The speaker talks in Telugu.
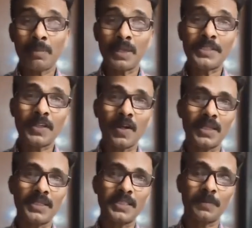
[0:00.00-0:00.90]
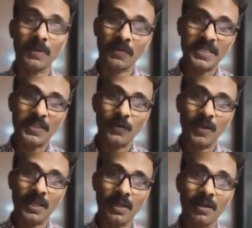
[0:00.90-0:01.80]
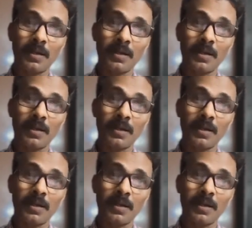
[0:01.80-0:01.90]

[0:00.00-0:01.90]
మంచి కాలేజీకి ప్రిఫరెన్స్ ఇవ్వాలా